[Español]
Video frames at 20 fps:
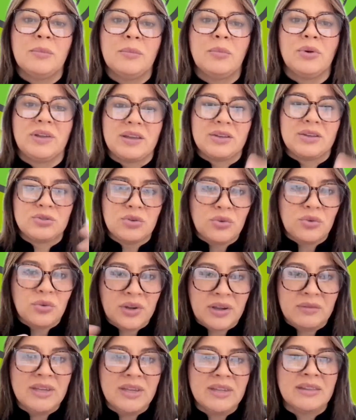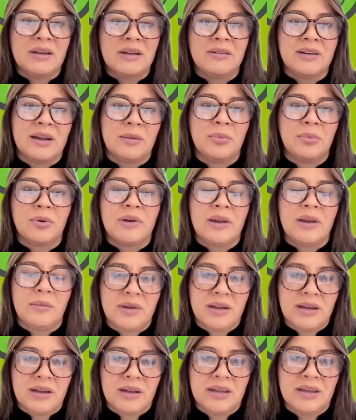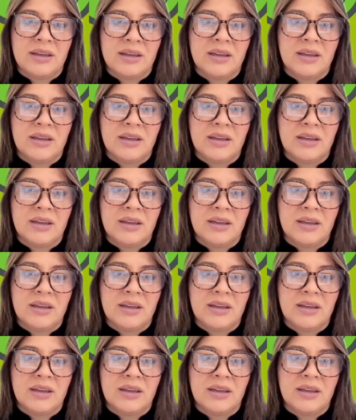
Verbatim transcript: porque eso nos evita problemas